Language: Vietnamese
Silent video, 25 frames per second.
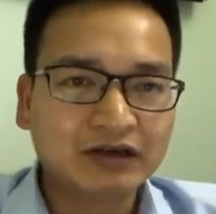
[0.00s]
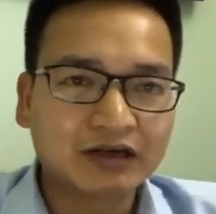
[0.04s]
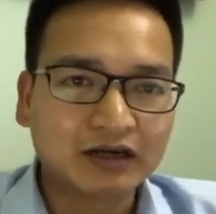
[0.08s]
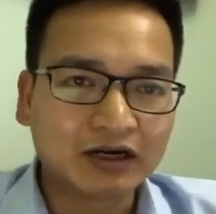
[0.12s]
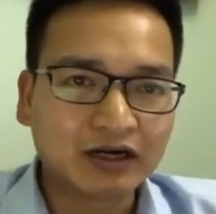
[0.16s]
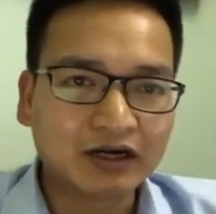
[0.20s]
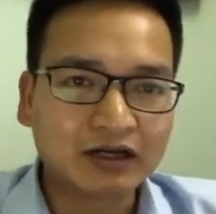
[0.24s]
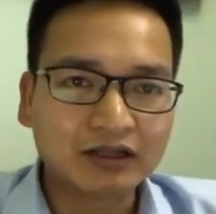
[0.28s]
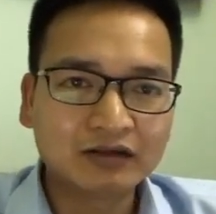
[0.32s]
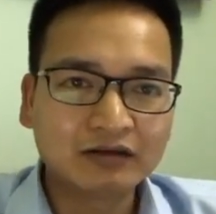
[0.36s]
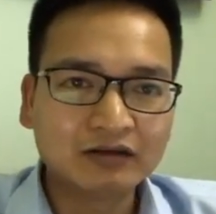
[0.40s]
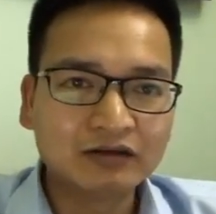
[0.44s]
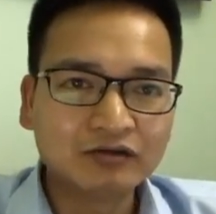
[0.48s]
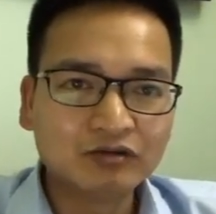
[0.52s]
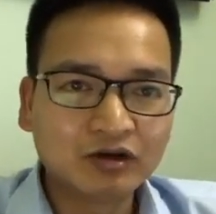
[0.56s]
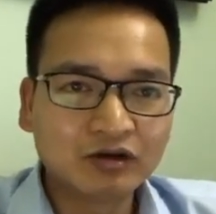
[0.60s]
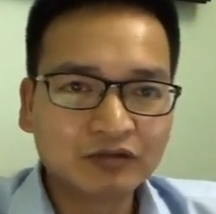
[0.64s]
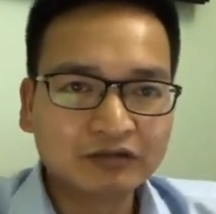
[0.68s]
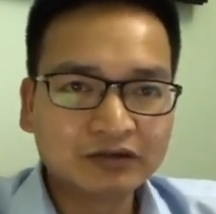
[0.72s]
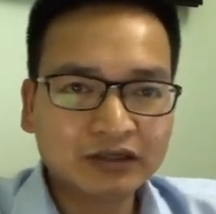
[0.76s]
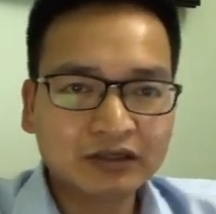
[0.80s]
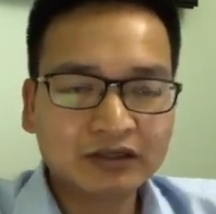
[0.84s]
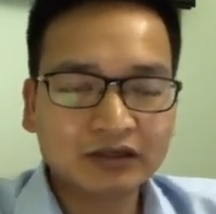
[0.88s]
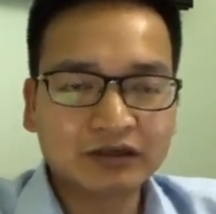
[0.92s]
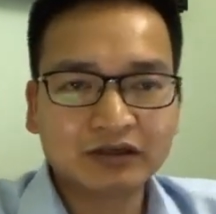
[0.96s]
ở tư duy
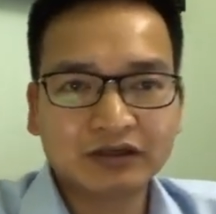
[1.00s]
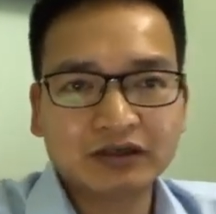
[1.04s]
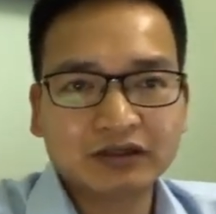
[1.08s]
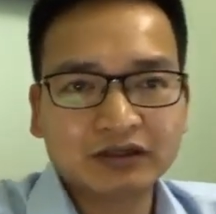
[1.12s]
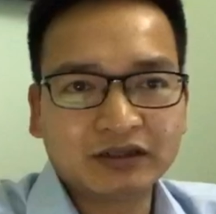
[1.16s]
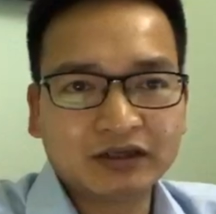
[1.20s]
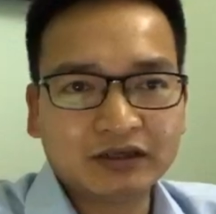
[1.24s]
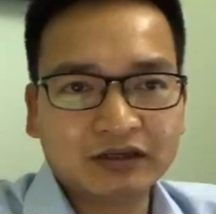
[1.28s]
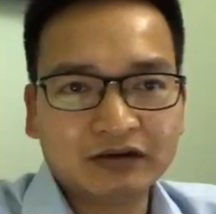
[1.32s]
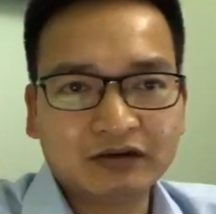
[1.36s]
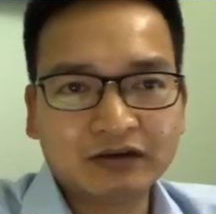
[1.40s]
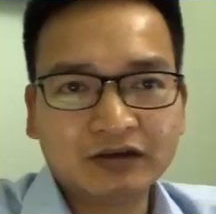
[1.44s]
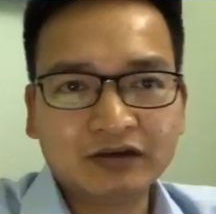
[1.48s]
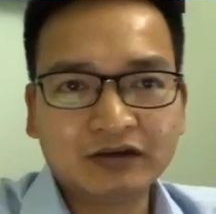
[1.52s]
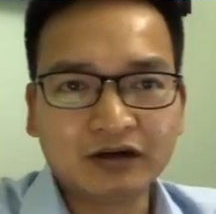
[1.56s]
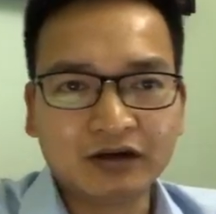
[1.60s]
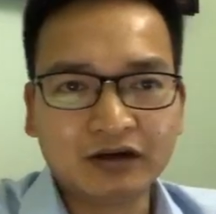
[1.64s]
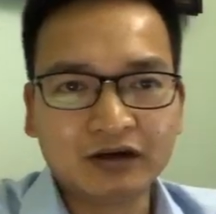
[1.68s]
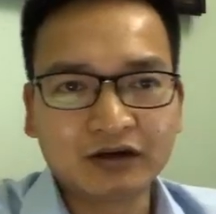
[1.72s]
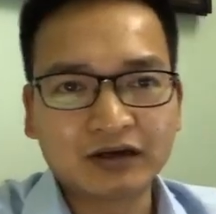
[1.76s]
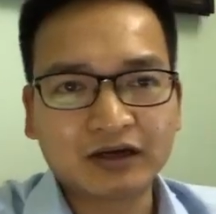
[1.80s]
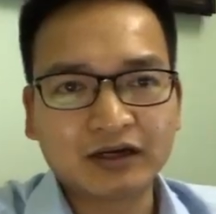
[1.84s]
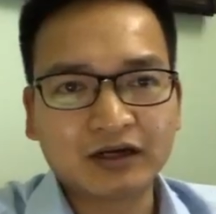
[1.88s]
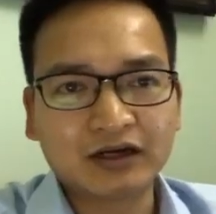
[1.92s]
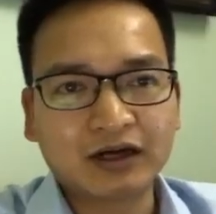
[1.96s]
logic ờ, thì nó
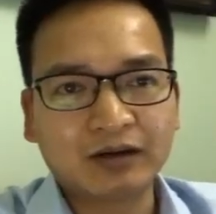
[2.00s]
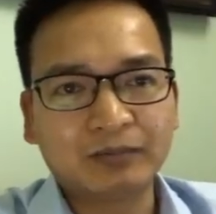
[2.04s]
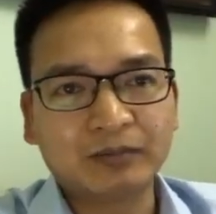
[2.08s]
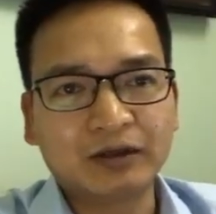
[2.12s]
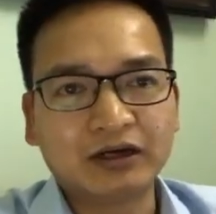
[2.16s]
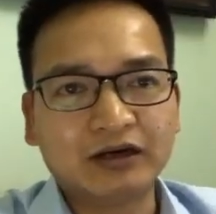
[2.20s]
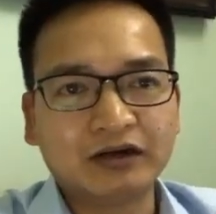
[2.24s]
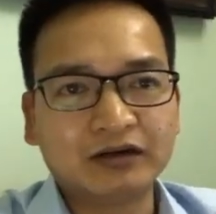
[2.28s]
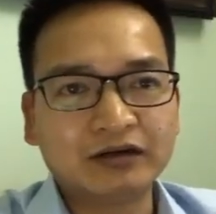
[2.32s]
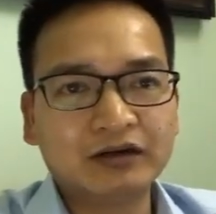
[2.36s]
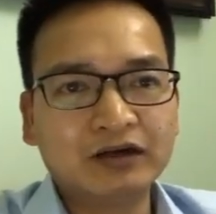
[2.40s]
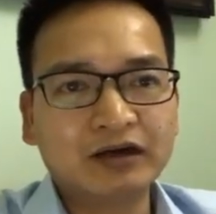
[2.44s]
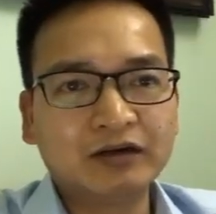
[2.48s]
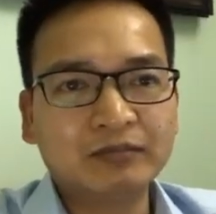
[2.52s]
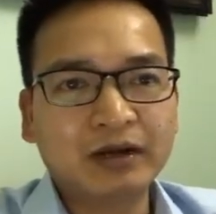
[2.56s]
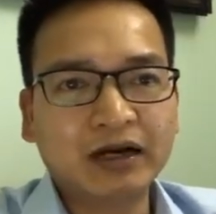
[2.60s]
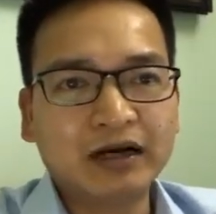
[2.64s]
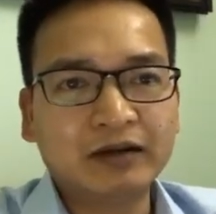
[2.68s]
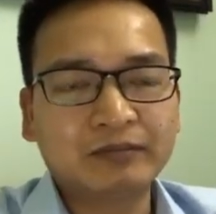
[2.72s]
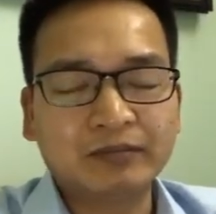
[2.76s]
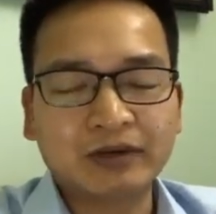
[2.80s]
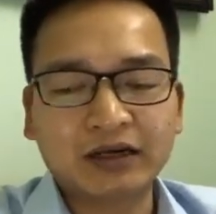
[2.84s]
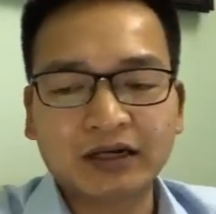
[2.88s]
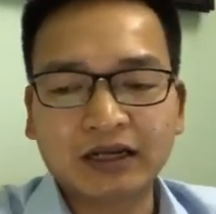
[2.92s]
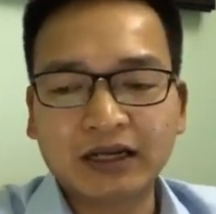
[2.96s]
thường là gặp ở những các
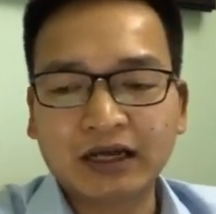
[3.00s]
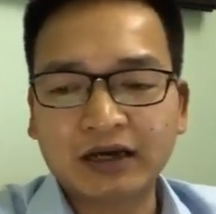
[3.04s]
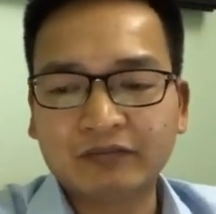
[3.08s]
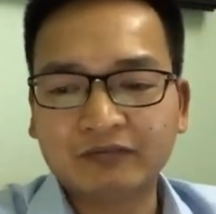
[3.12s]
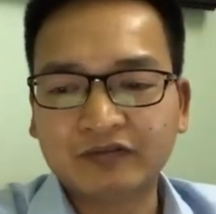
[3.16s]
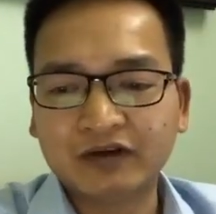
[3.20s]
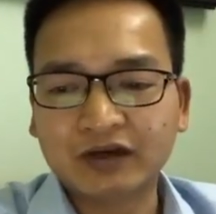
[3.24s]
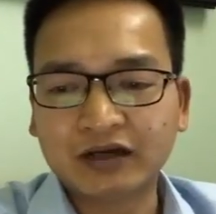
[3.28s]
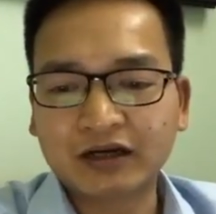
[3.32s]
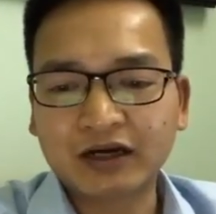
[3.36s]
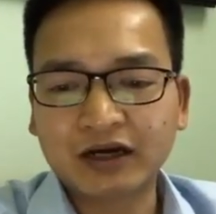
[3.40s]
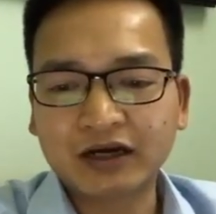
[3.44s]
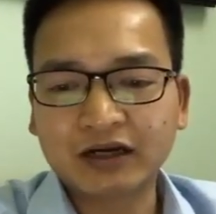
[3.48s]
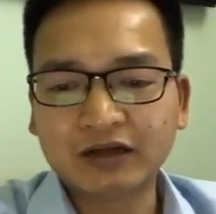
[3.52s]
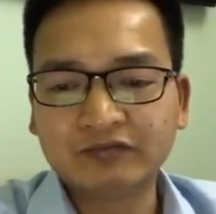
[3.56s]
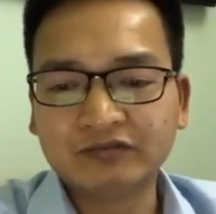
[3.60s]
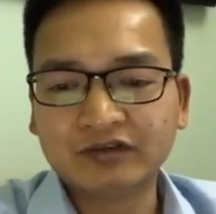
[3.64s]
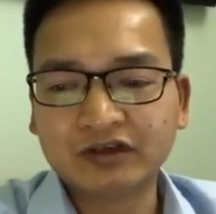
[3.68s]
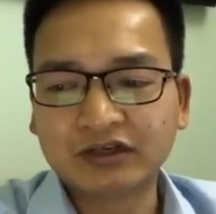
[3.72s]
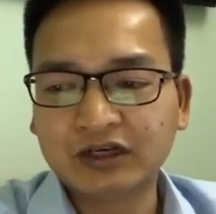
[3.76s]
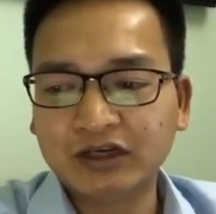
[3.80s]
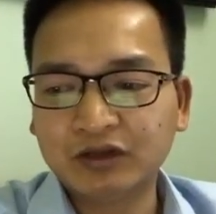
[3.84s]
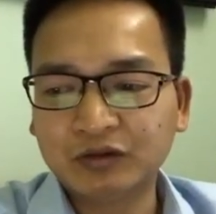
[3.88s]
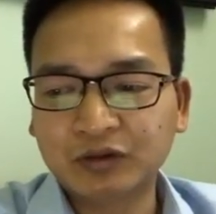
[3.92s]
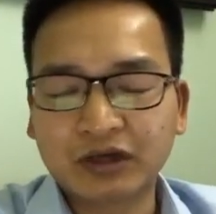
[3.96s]
bạn mà làm về các lĩnh
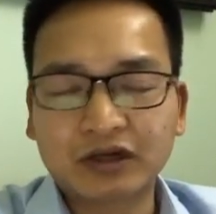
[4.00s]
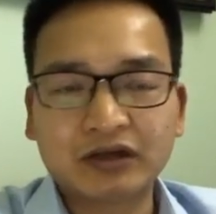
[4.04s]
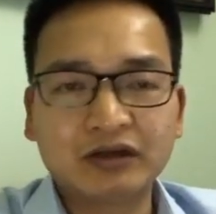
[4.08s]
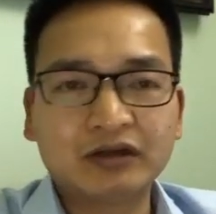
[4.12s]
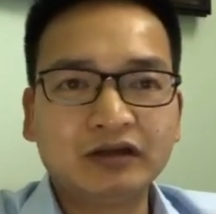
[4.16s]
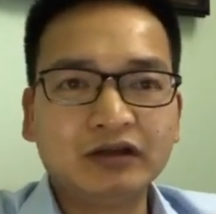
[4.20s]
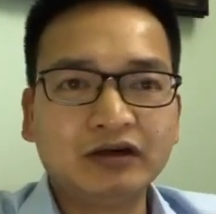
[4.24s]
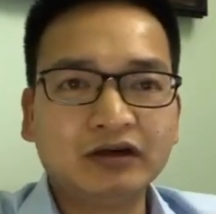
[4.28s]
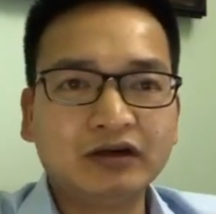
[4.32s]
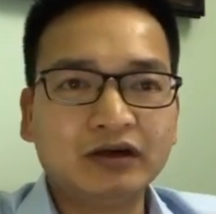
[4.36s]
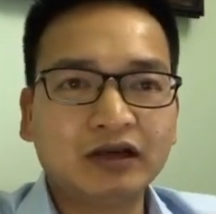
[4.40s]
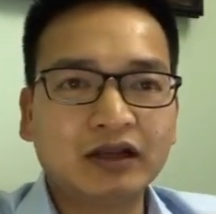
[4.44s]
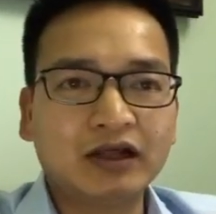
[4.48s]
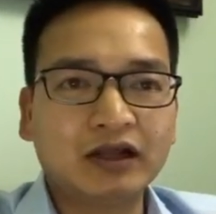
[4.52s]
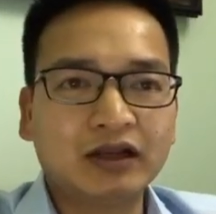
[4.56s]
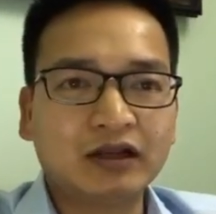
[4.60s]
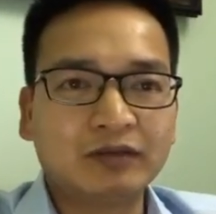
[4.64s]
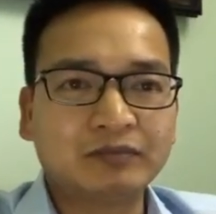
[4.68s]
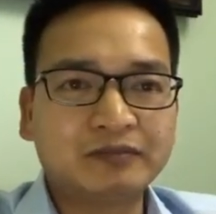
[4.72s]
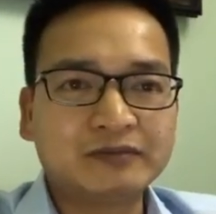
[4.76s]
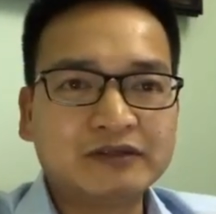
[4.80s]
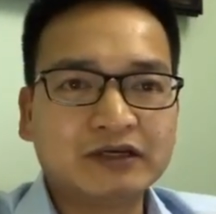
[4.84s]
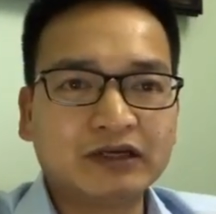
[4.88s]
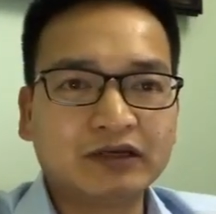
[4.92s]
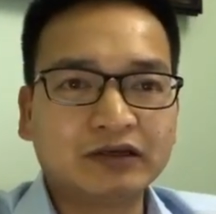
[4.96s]
vực kỹ thuật như là
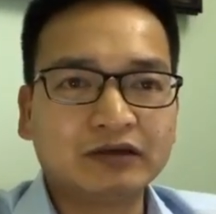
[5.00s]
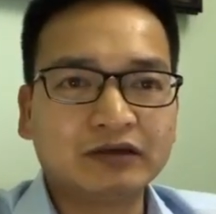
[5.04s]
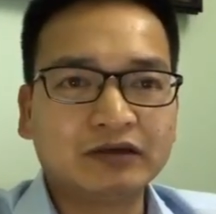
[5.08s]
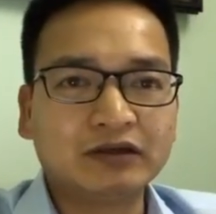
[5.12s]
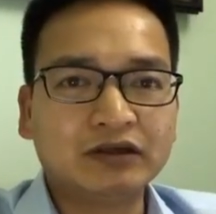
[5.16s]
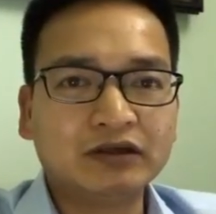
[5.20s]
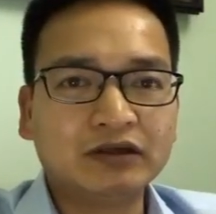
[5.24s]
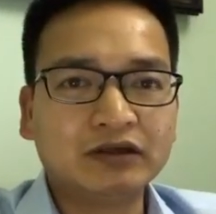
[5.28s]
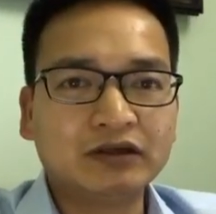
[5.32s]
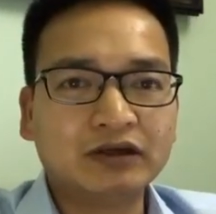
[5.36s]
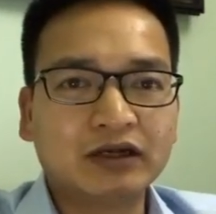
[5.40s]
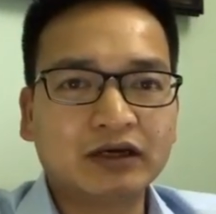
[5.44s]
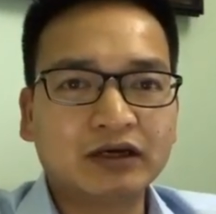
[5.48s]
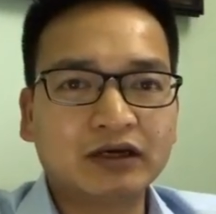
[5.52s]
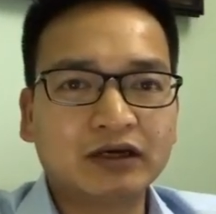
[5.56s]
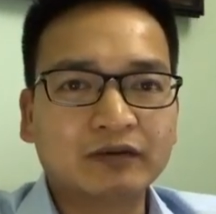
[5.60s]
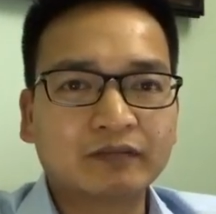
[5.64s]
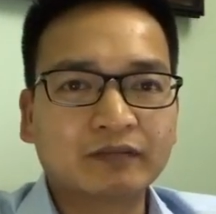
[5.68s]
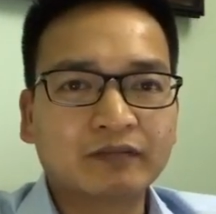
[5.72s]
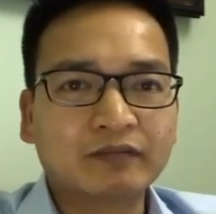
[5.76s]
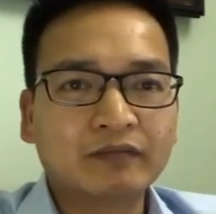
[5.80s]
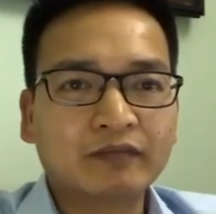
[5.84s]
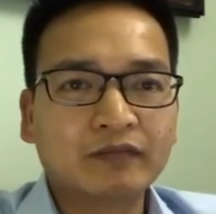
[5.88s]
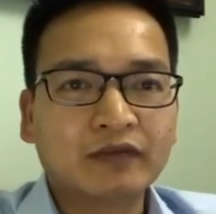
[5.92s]
lập trình như là